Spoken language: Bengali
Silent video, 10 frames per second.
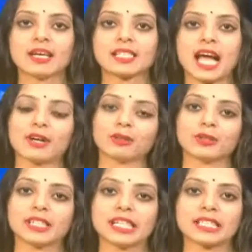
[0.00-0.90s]

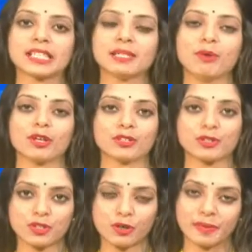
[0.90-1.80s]
স্বাগত জানাচ্ছি
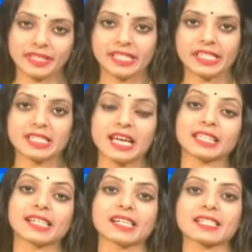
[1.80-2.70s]
বরেন্দ্র সংবাদে
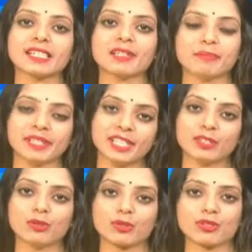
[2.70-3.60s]
সাথে আছি
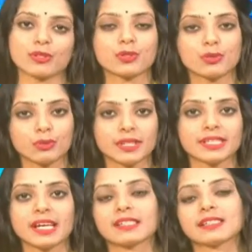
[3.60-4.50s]
বিথি ঘোষ
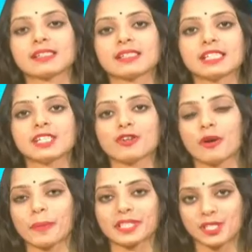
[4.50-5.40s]
শুরুতে জানিয়ে দিচ্ছি
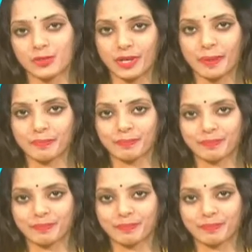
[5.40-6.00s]
সংবাদ শিরোনাম